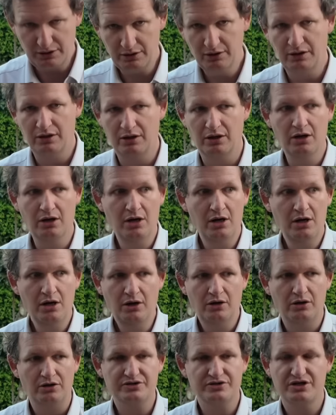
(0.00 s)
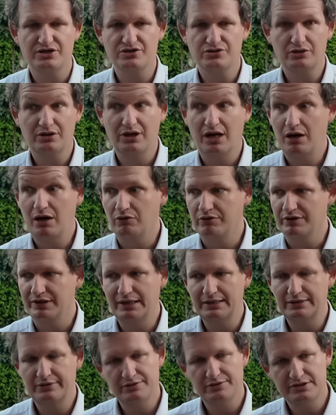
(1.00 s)
euh, en sachant que là, en
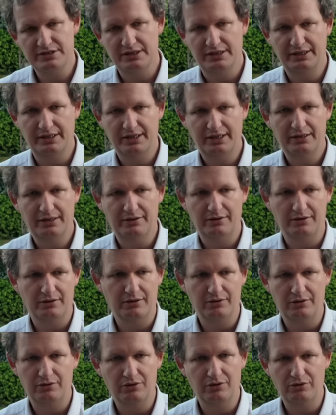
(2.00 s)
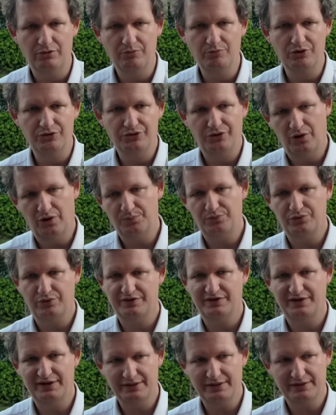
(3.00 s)
quelques années, euh, le, moteur
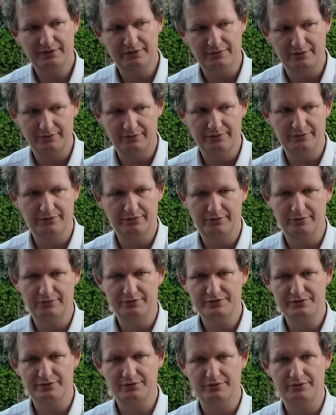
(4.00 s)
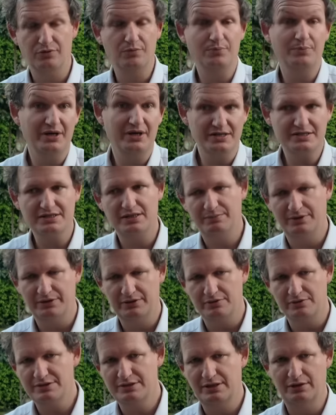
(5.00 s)
PureTech euh, de, de, PSA,
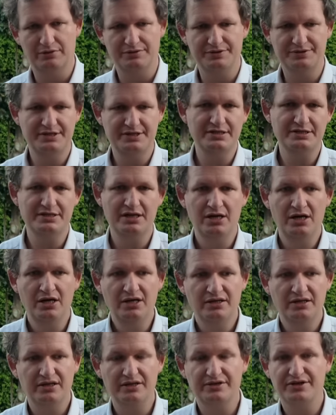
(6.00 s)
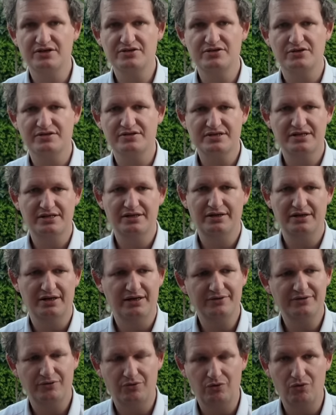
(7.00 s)
maintenant Stellantis, qui était censé
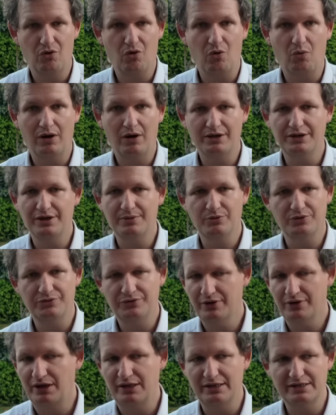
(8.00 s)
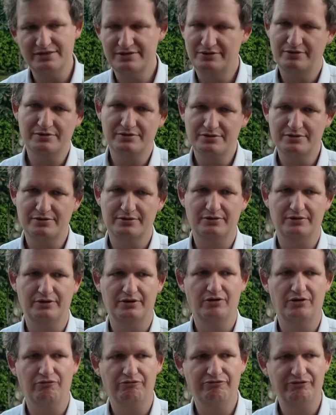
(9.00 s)
être le roi des moteurs à essence,
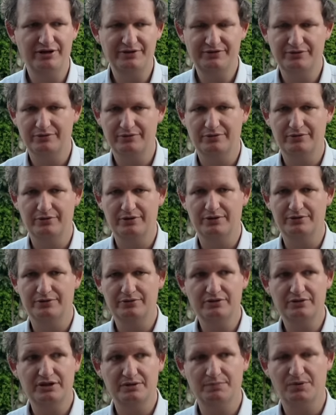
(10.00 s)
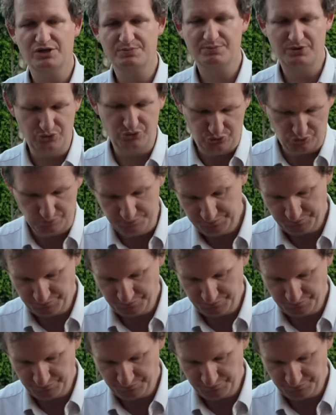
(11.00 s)
est en fait un truc qui ne marche pas du tout.